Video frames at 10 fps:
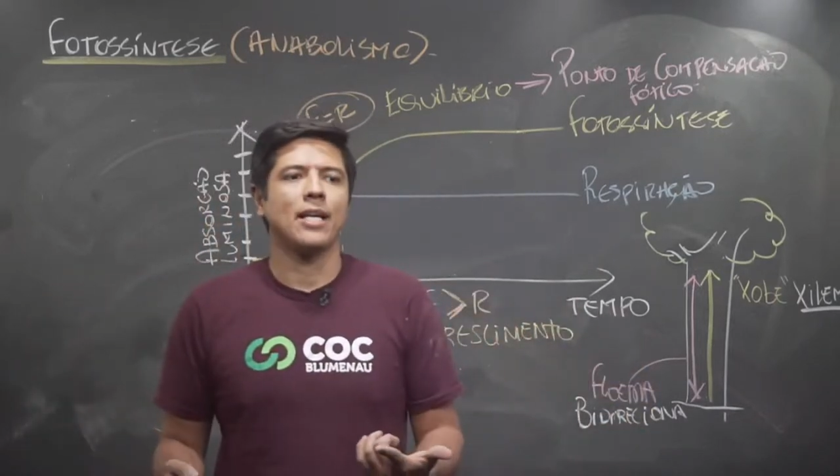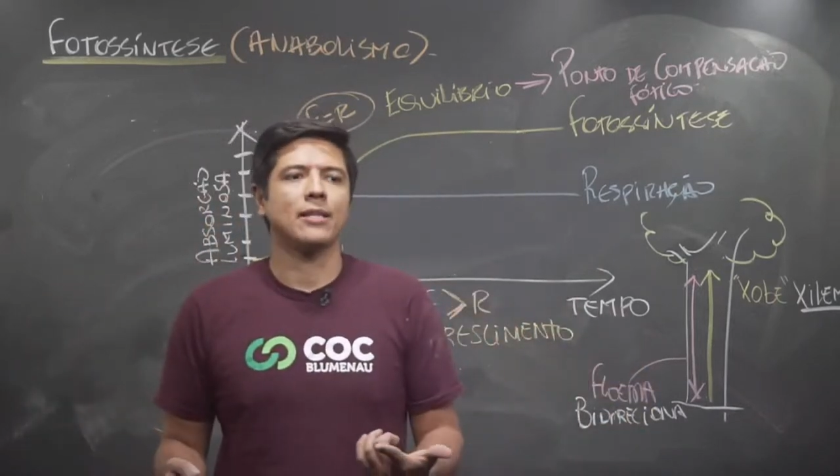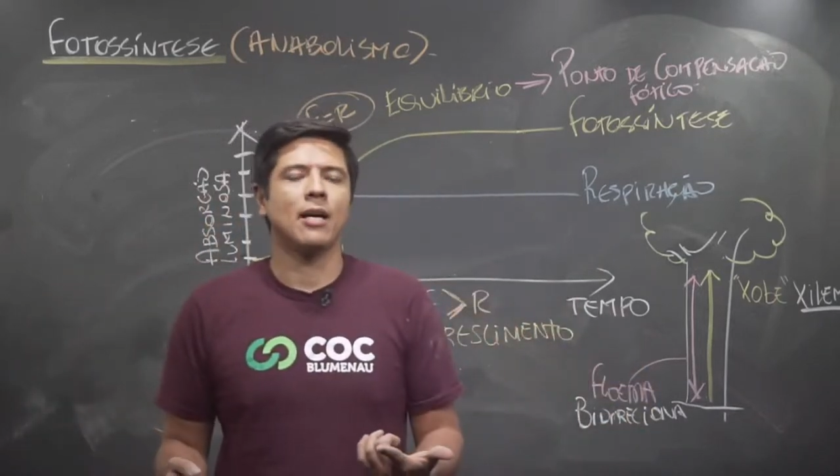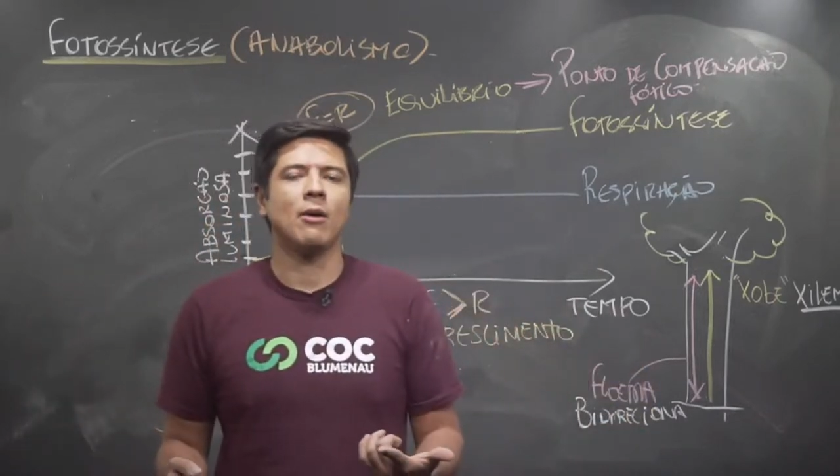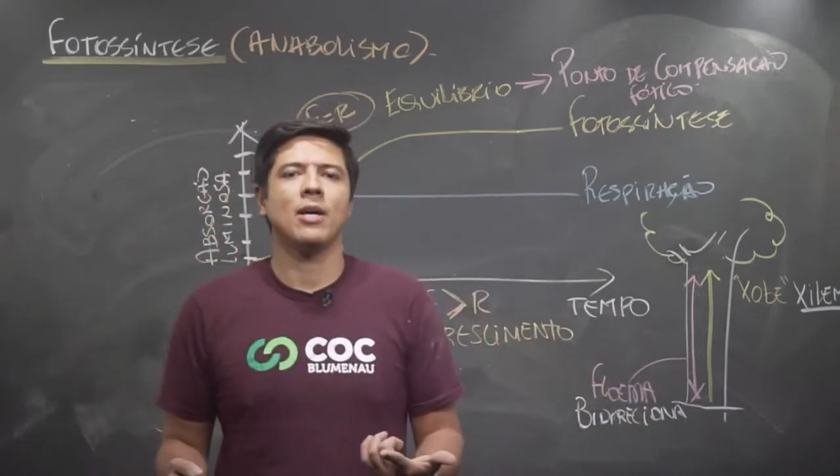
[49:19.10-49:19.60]

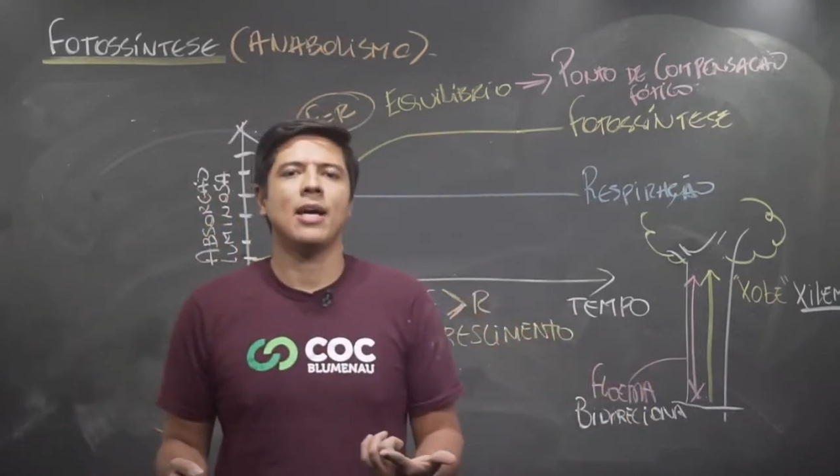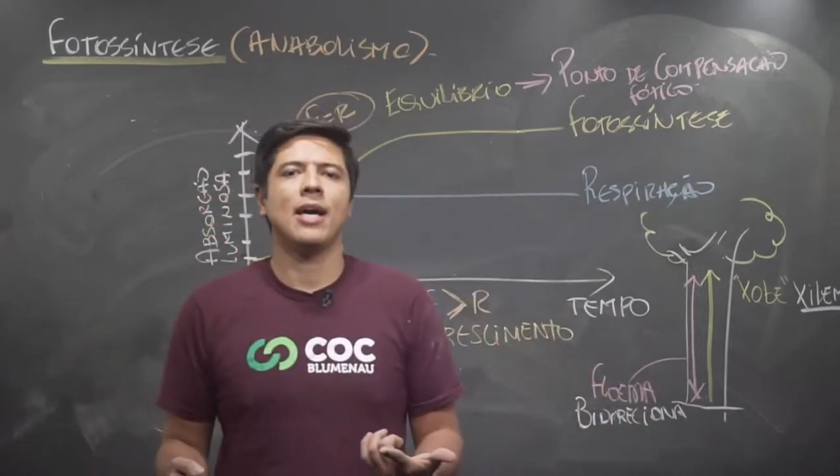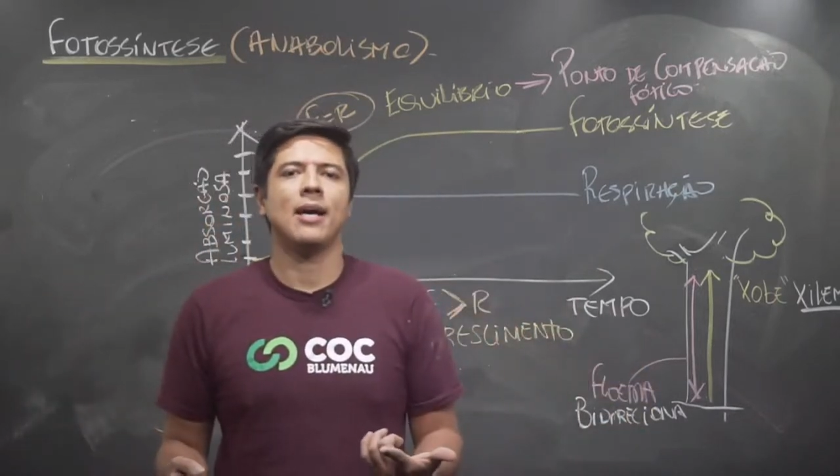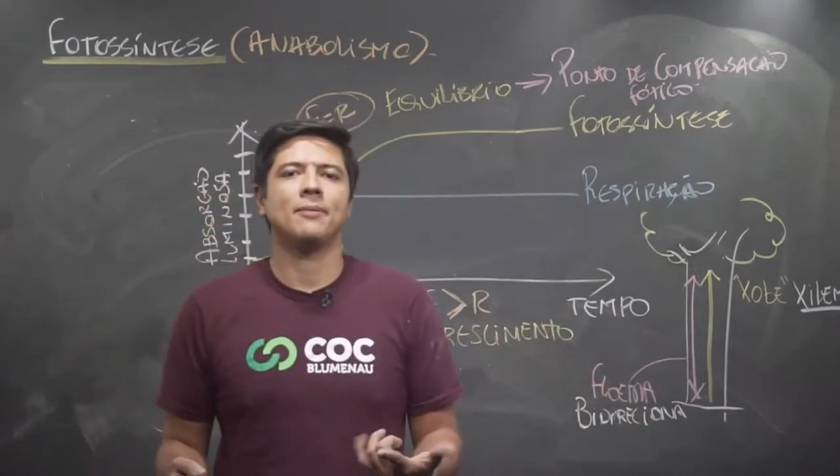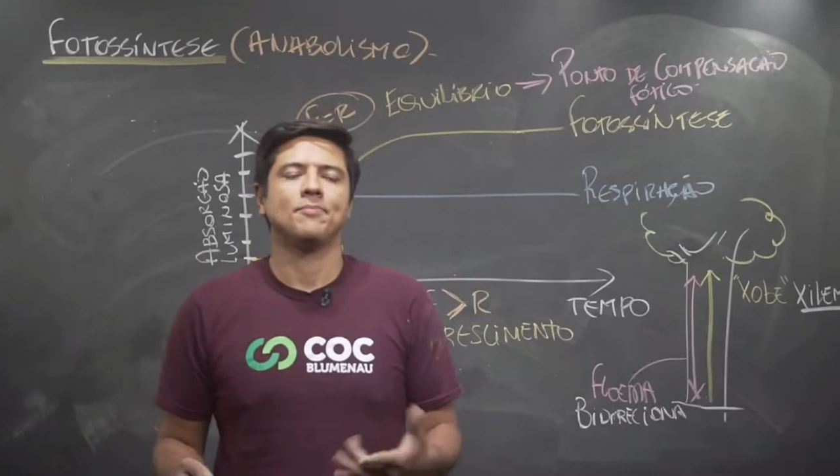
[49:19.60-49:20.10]
Então,
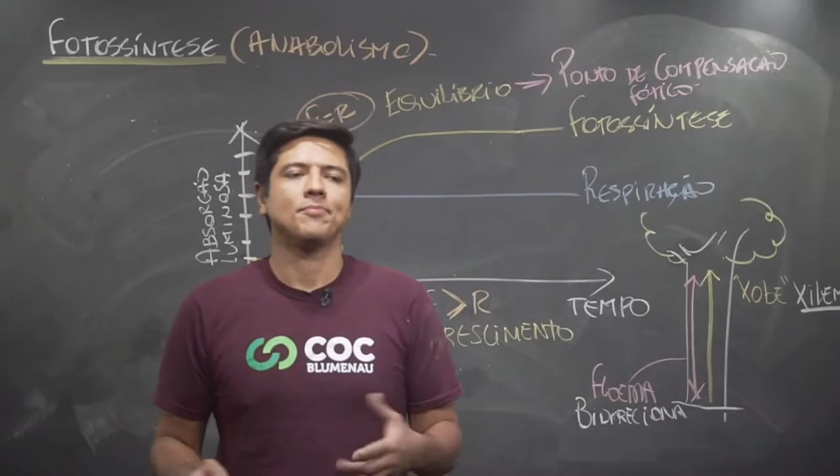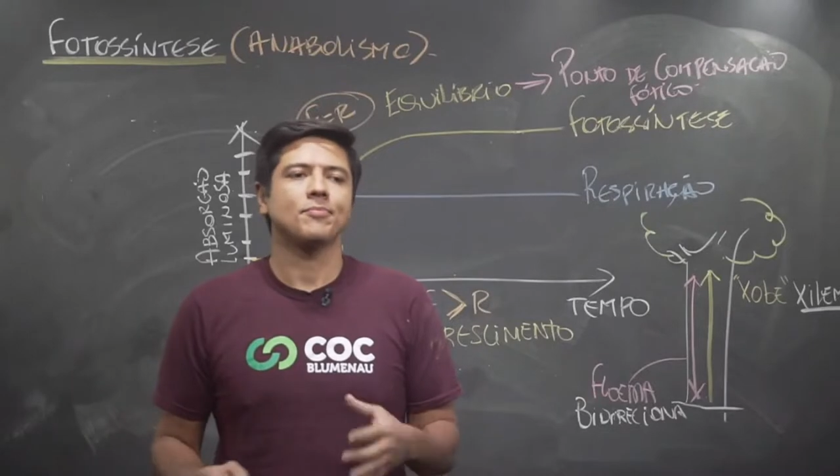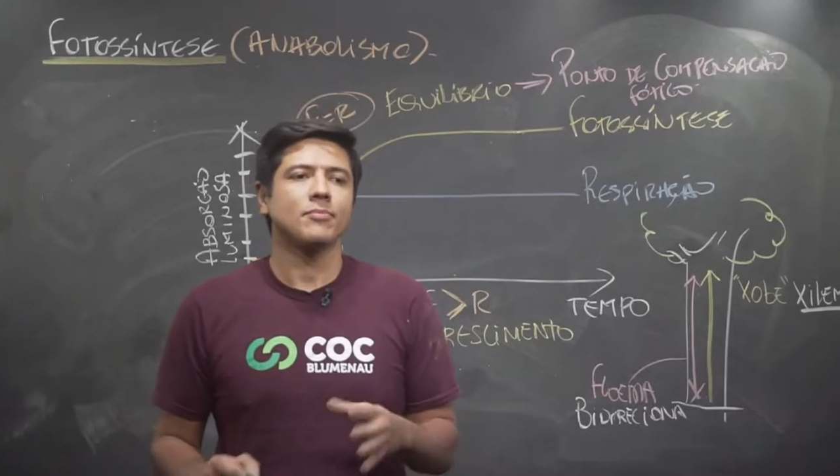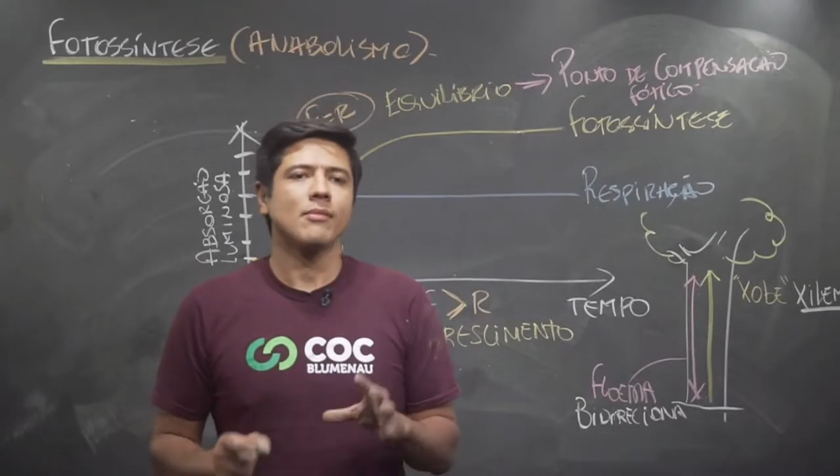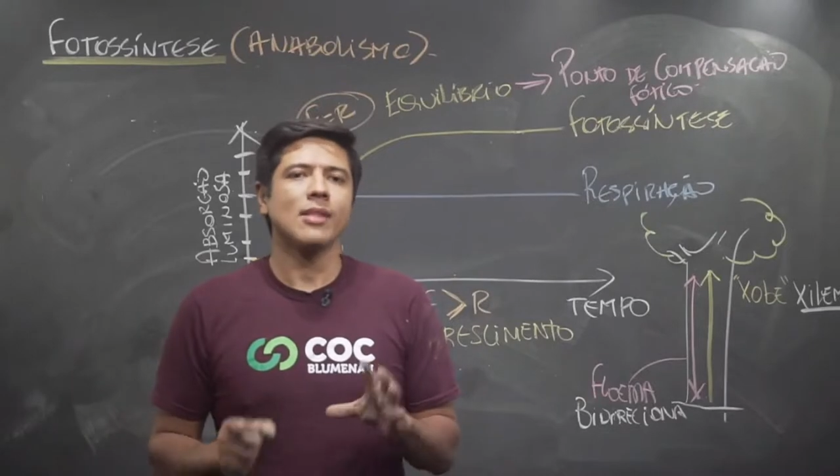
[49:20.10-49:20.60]
é,
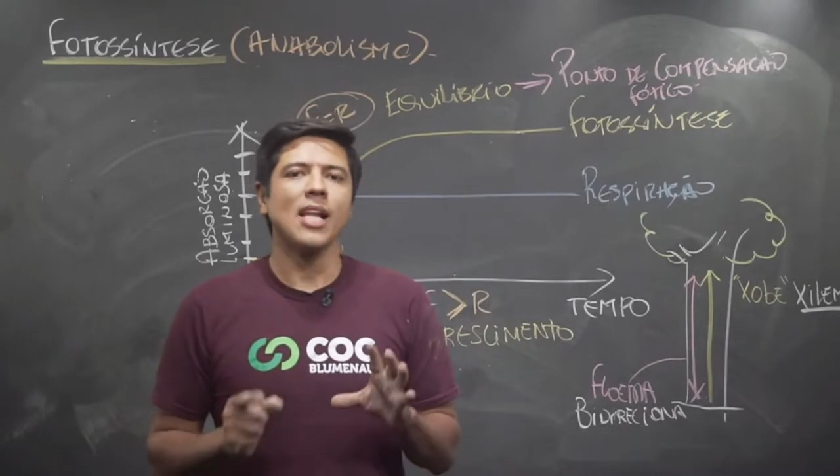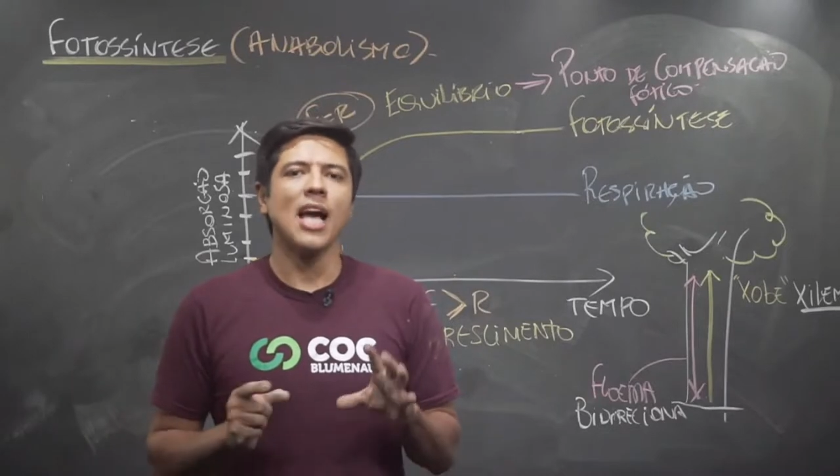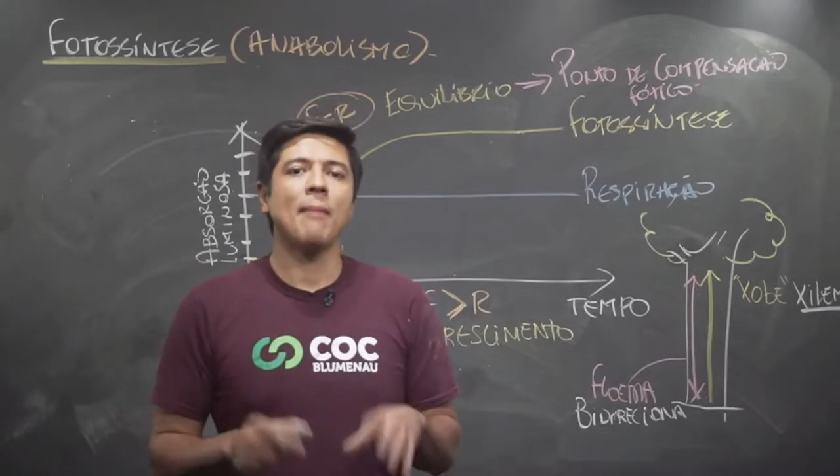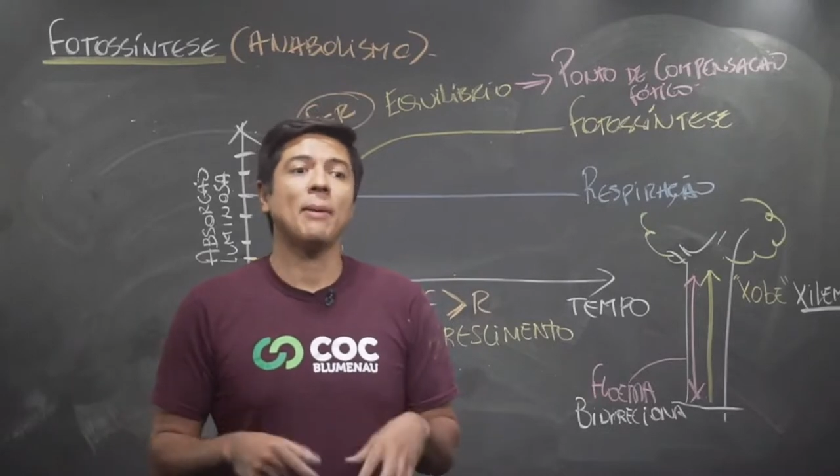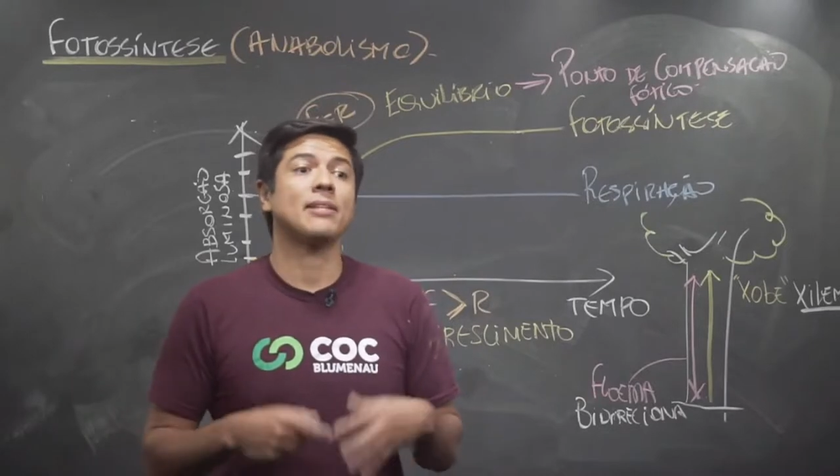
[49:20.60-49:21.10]

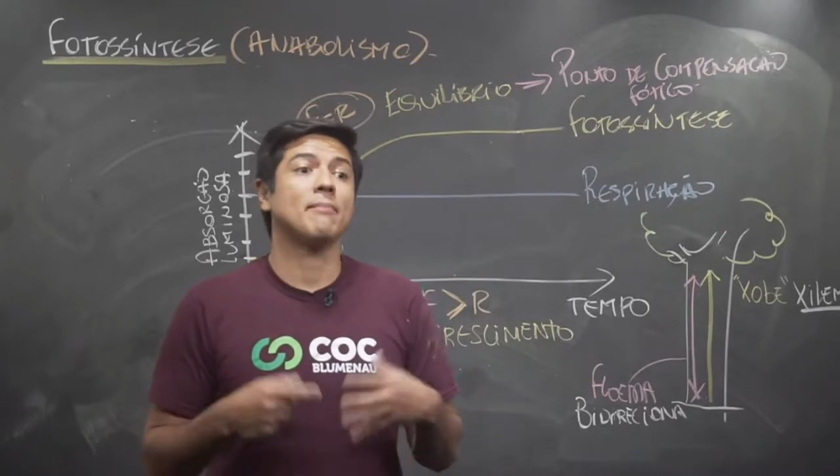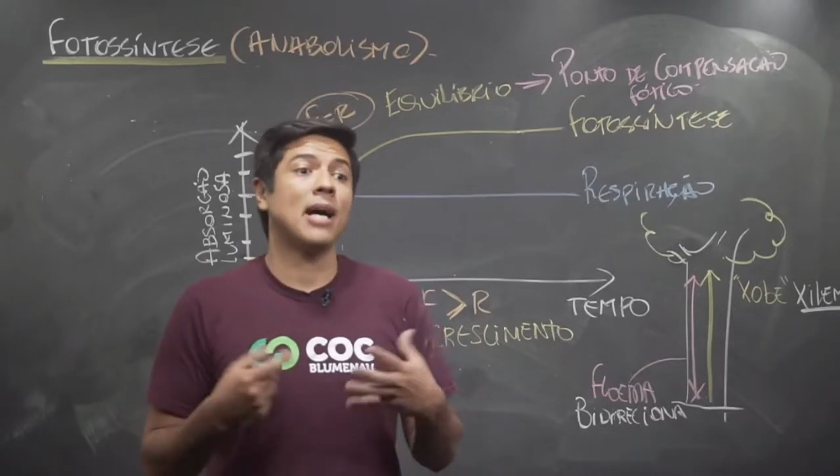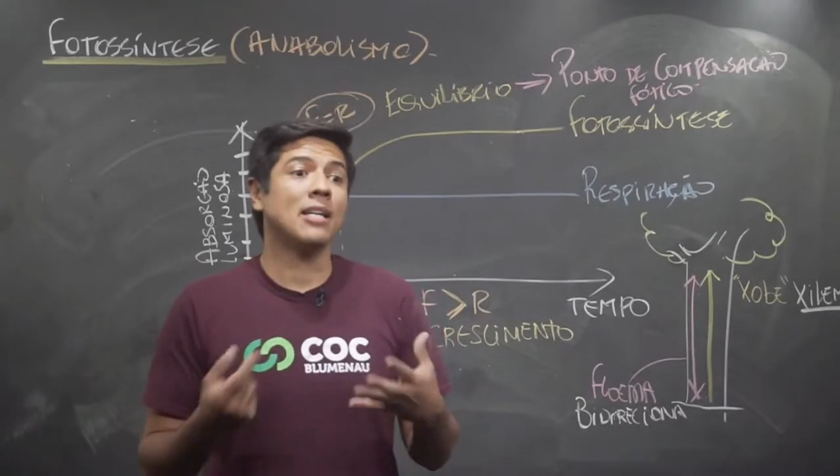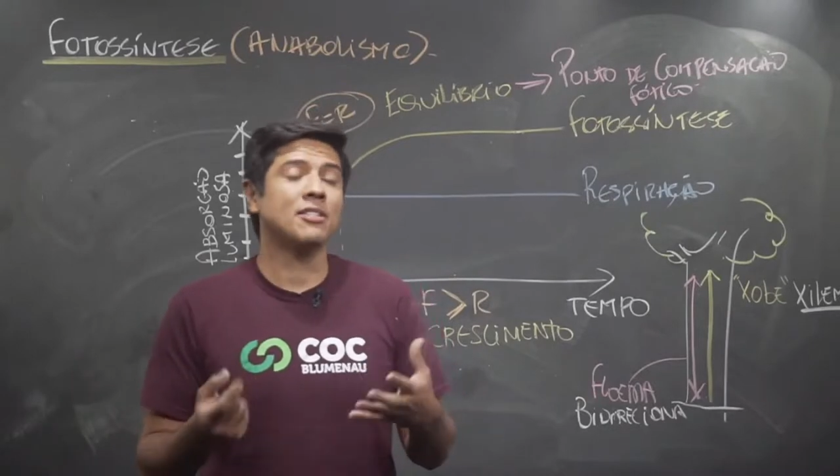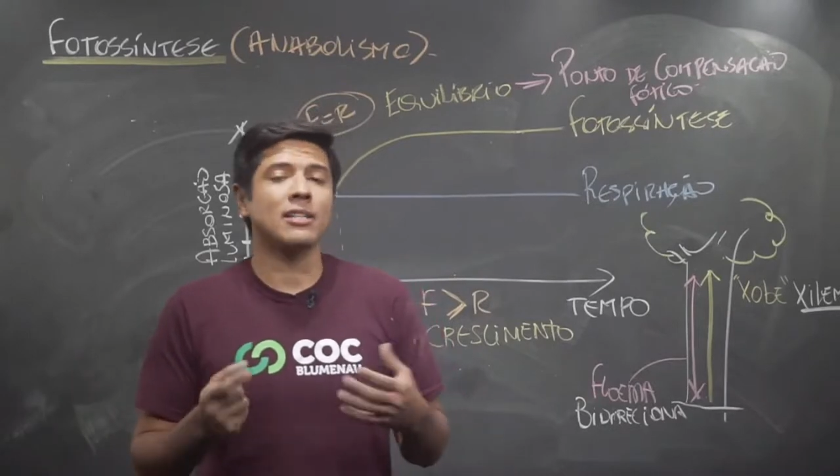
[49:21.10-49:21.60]
a
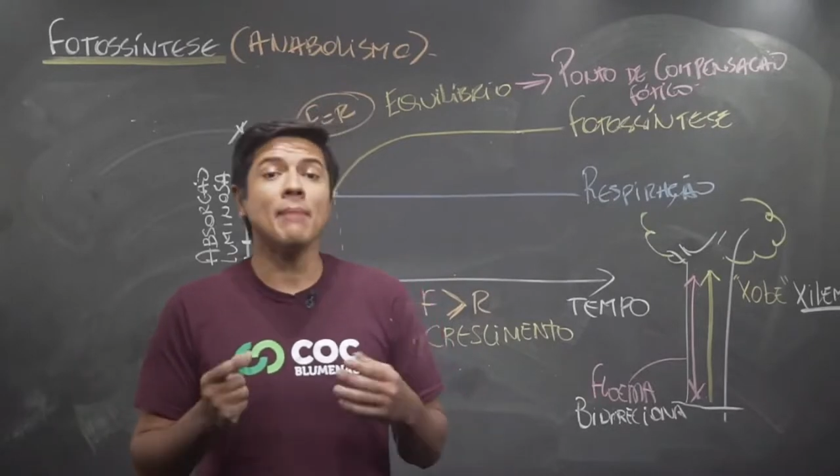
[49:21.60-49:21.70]
matemática,